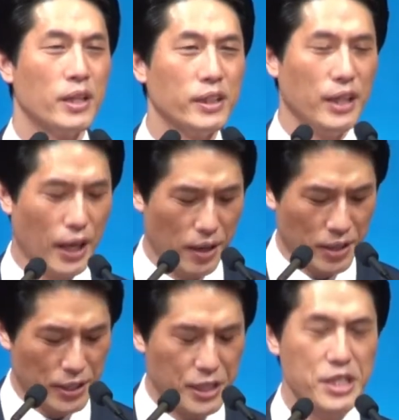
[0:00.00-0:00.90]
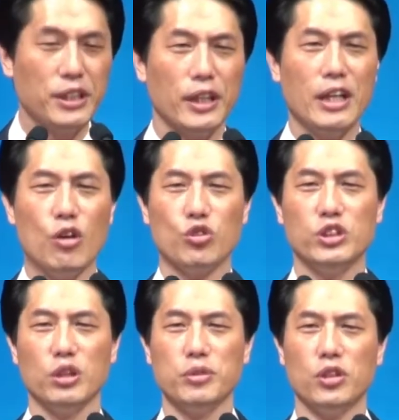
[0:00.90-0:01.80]
근데 2절에 나오는
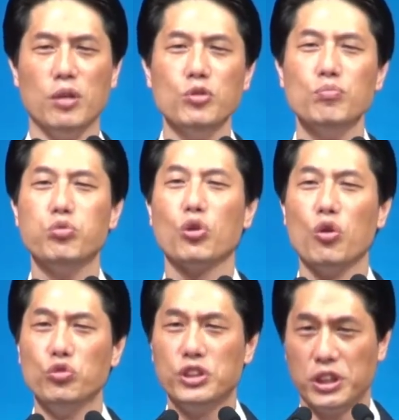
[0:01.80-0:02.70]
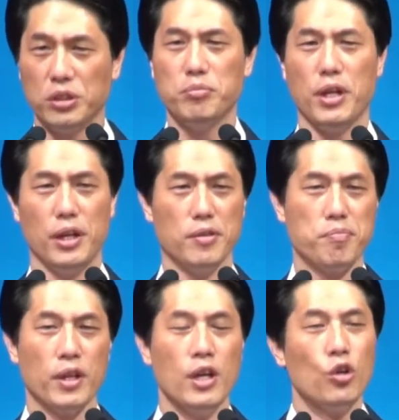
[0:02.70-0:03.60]
짐은 너무 무거운 짐이에요.
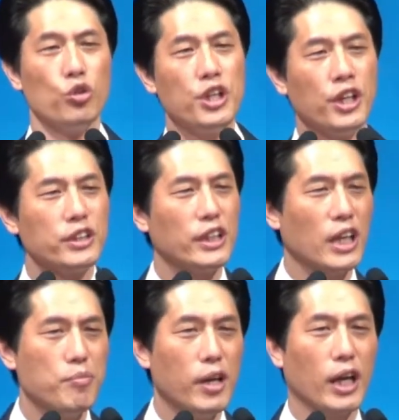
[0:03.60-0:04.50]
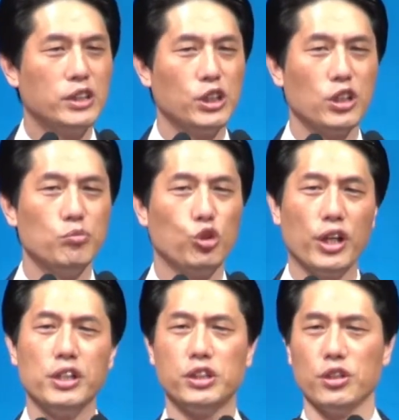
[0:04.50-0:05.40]
우리 형제 자매가 지금
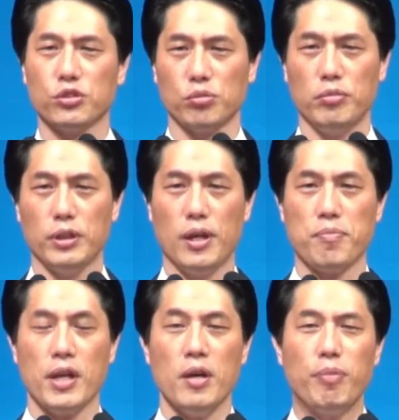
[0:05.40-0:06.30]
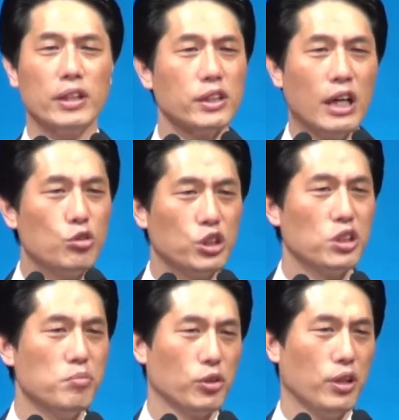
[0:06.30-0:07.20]
죄를 지었습니다.
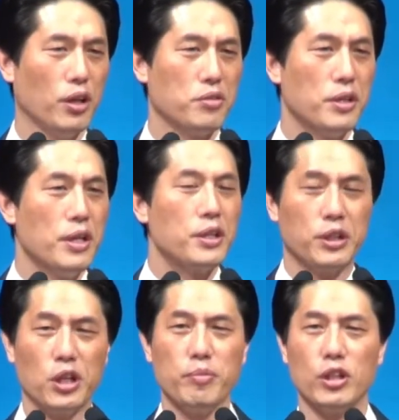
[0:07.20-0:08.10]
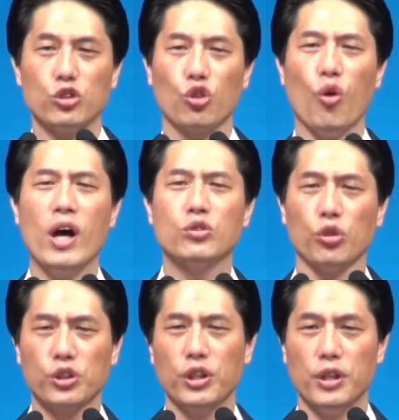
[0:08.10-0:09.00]
빠져나오지를 못해요. 그러면은
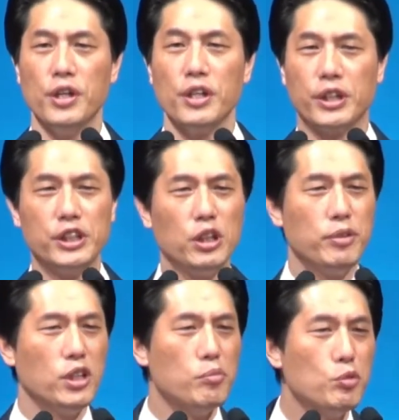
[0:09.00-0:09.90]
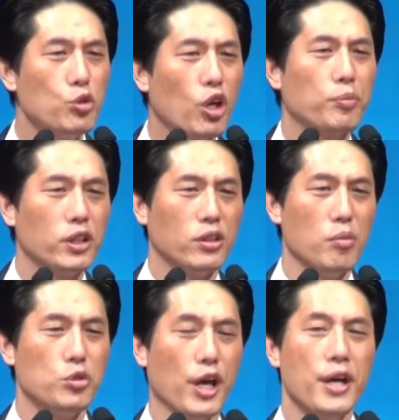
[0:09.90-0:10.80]
도와줘서 그 짐이 너무 무겁기
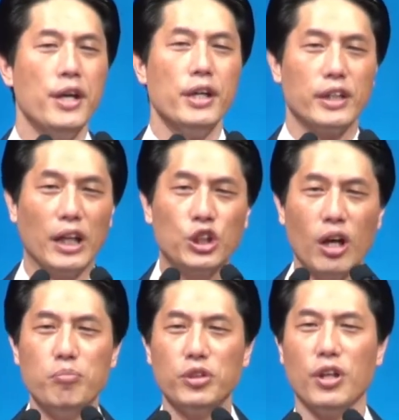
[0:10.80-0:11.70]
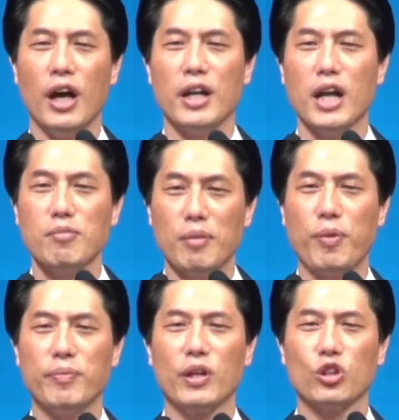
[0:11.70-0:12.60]
때문에 다시 한 번 더 하나님
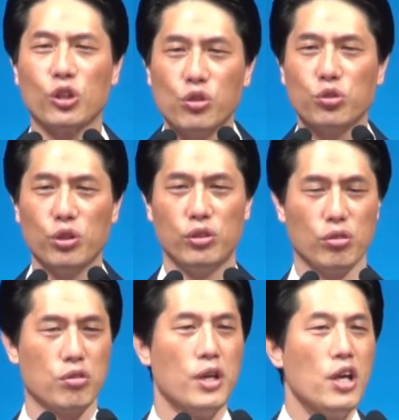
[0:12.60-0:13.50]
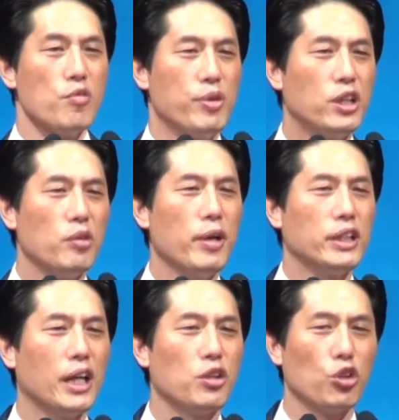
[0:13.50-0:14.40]
앞에 바로 설 수 있도록 믿음의
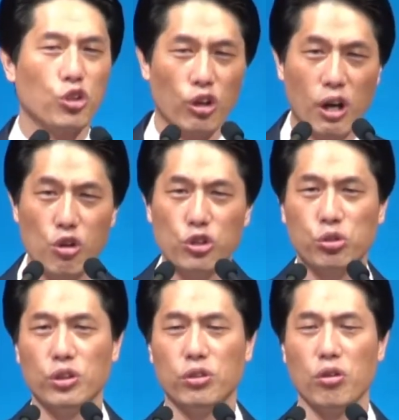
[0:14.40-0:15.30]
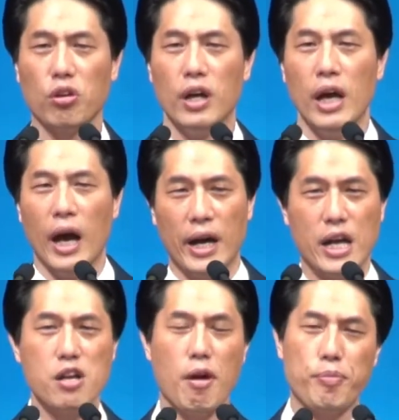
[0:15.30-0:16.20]
자리로 돌아올 수 있도록
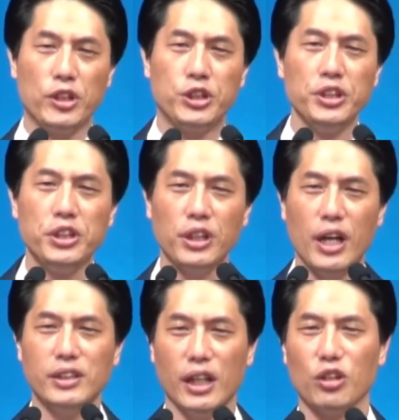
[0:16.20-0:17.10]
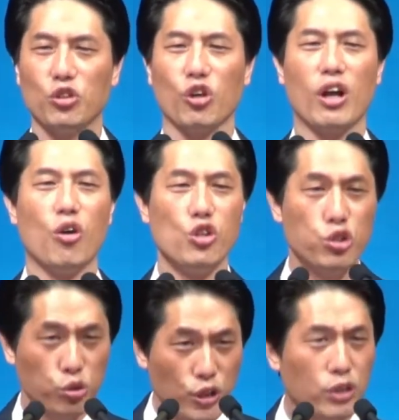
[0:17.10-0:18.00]
하나님 앞에 신실한 자리로 돌아올
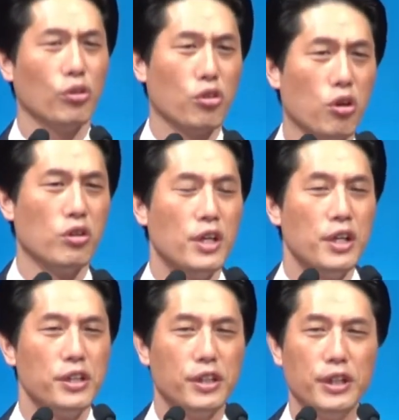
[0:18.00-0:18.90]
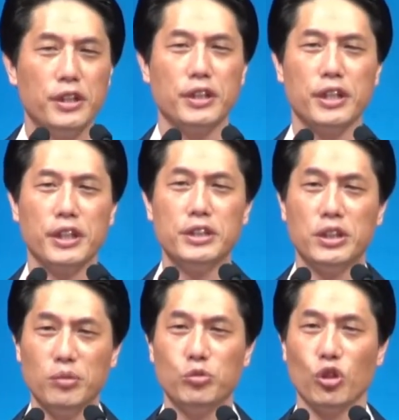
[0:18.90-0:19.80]
수 있도록 너희들이 그
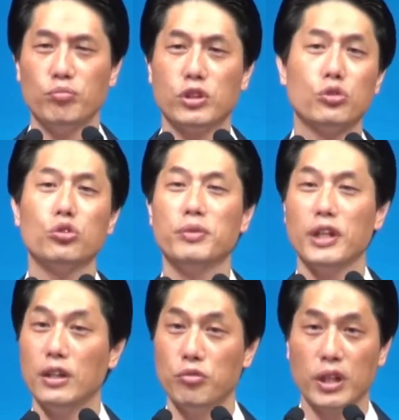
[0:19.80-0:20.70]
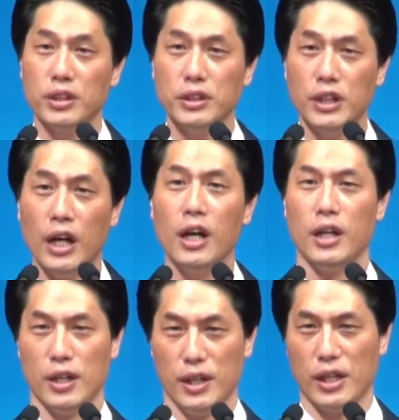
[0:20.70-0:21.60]
짐 좀 져주면 안
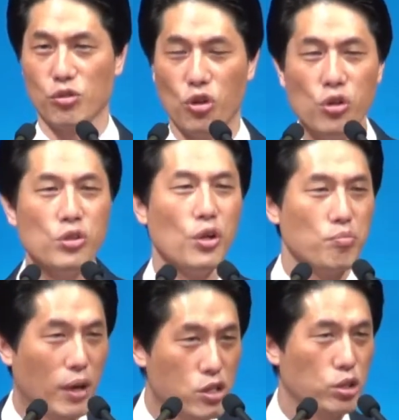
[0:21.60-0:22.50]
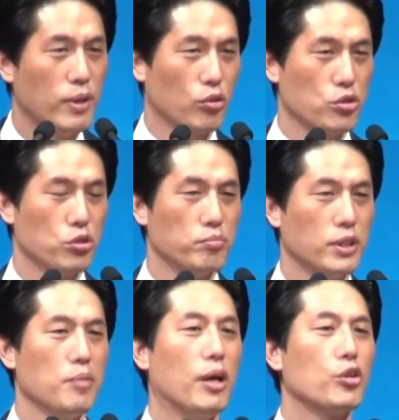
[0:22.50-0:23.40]
되겠느냐라고 말씀하고
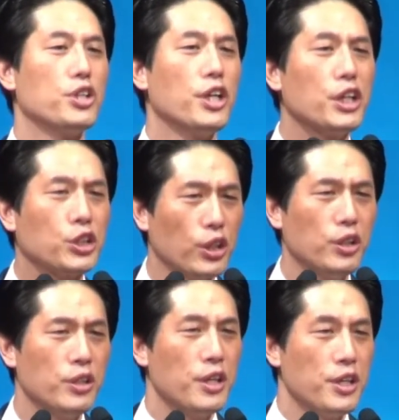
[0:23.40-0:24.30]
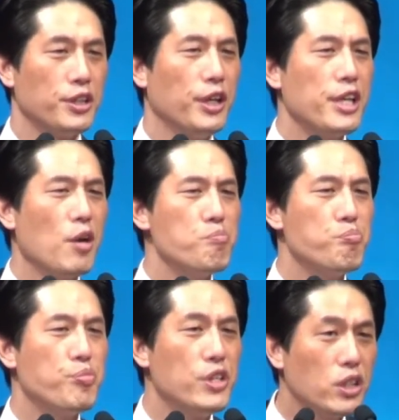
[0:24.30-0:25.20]
있습니다. 바로 여기서 너희의
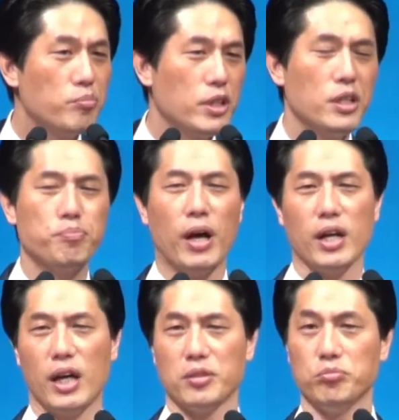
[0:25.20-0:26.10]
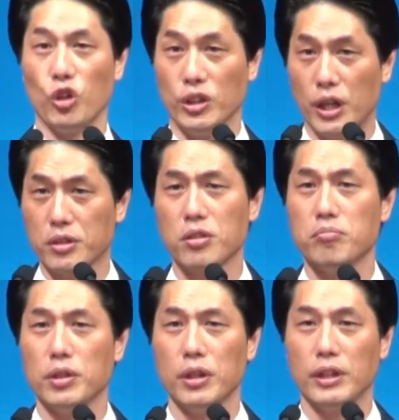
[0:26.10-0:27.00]
믿음이 반가름 된다는
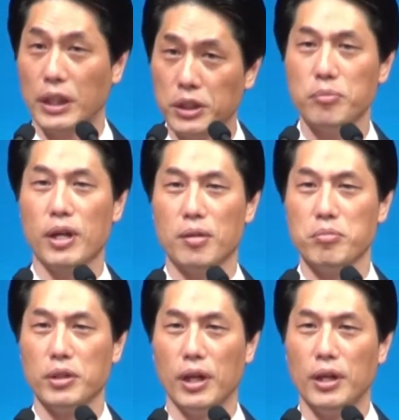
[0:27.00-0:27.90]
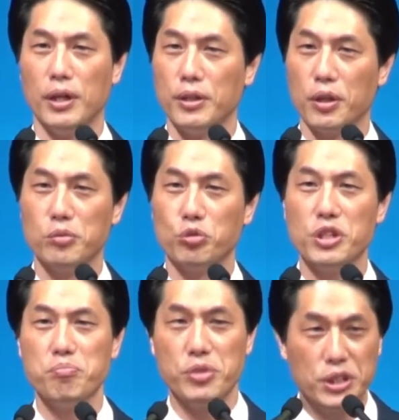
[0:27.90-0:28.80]
겁니다. 다시 말합니다. 여러분
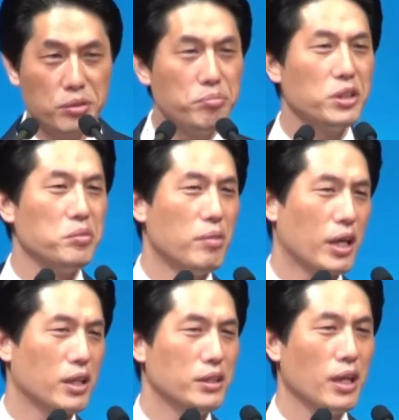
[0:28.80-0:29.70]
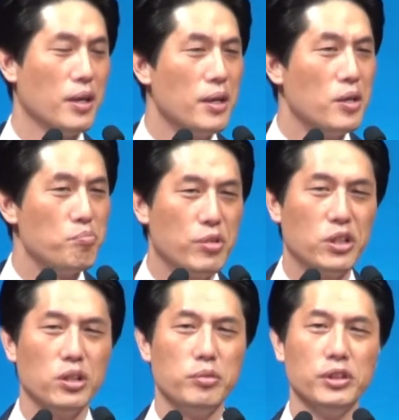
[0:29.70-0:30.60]
우리 믿음 믿음 말하는데
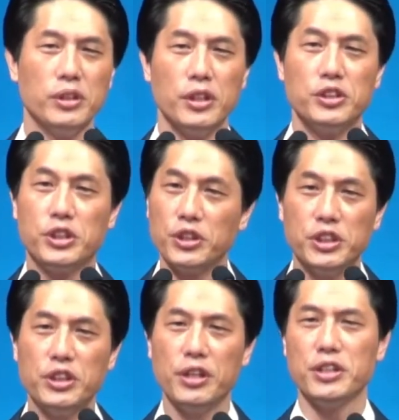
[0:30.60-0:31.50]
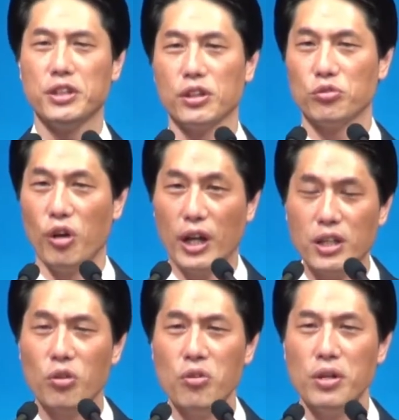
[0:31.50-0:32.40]
믿음은 정지되어 있는 것도
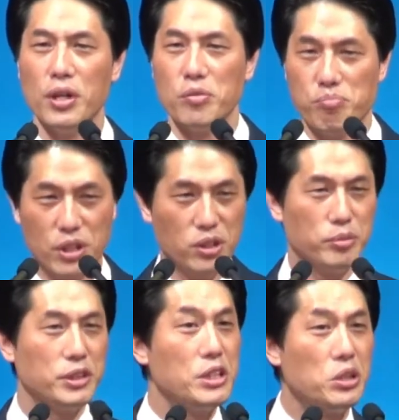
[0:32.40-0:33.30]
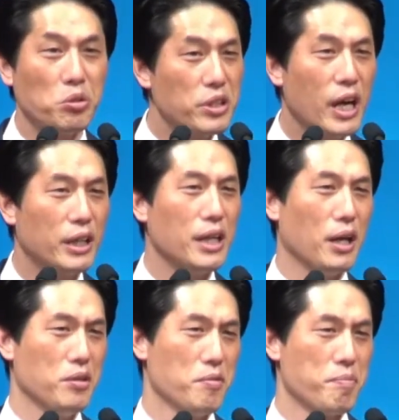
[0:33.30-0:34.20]
아니고 믿음은 이론이
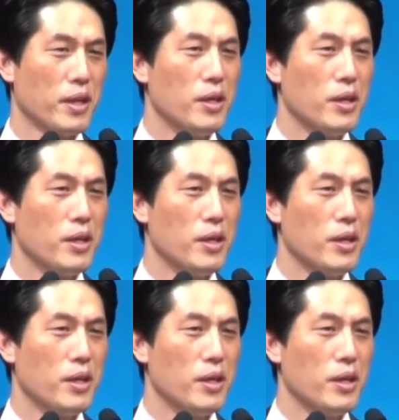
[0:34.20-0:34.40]
아니에요.